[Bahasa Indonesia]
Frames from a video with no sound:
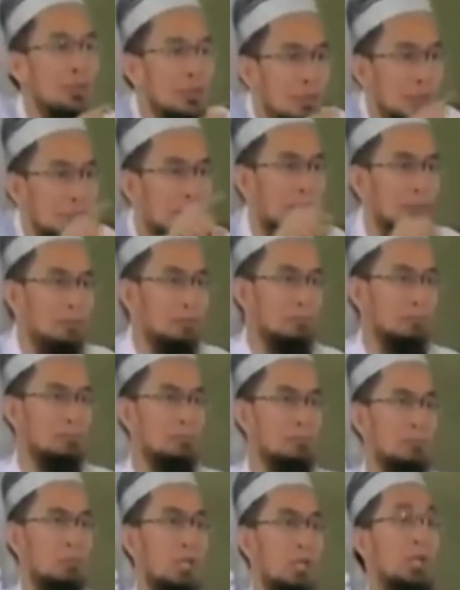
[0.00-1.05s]
kelahirannya
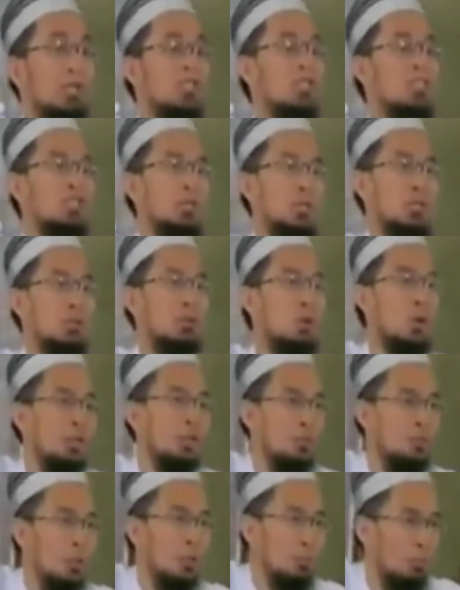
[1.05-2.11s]
dengan isyarat
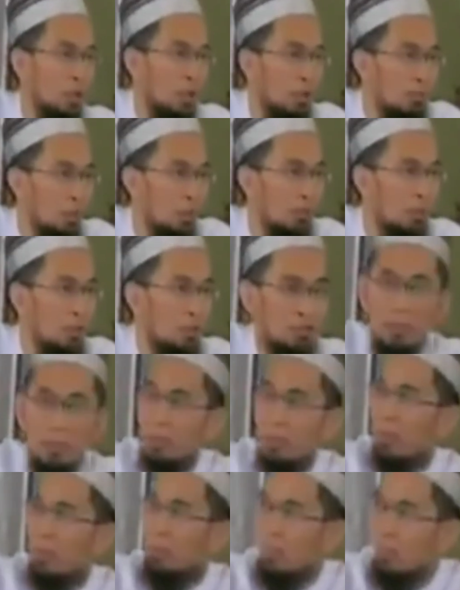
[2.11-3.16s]
doa Nabi Ibrahim dan Nabi
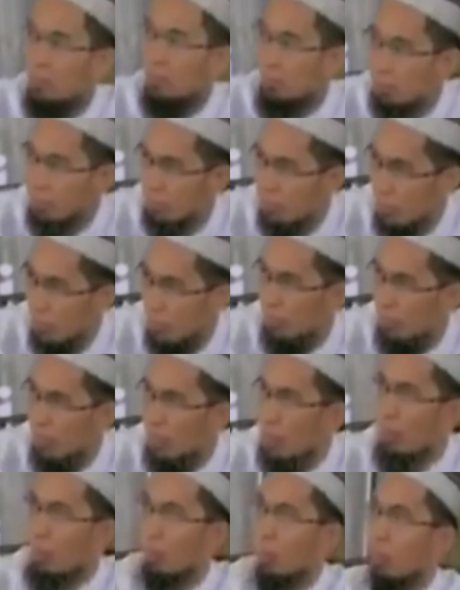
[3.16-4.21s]
Ismail alaihi
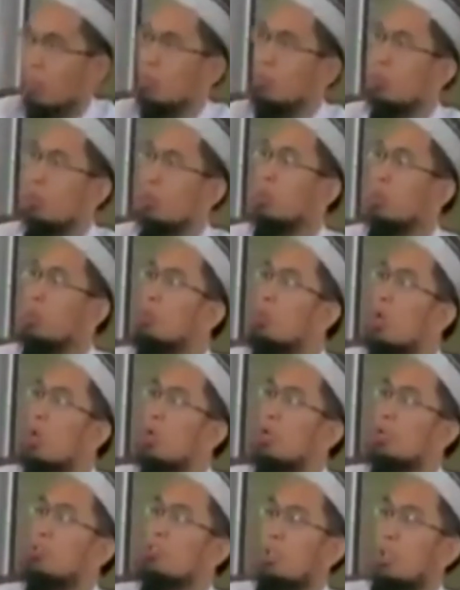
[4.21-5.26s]
Quran surah
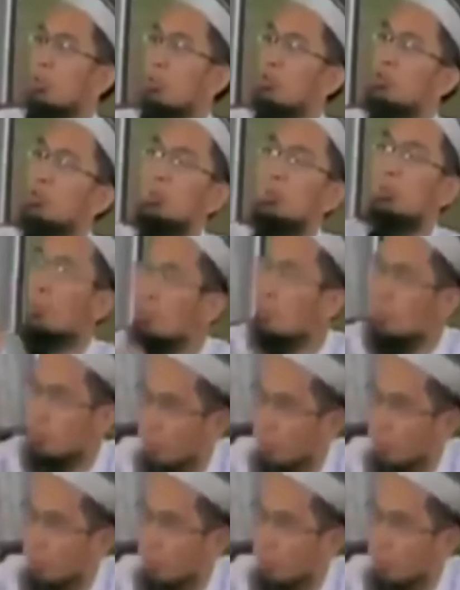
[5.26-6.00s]
kedua ayat 129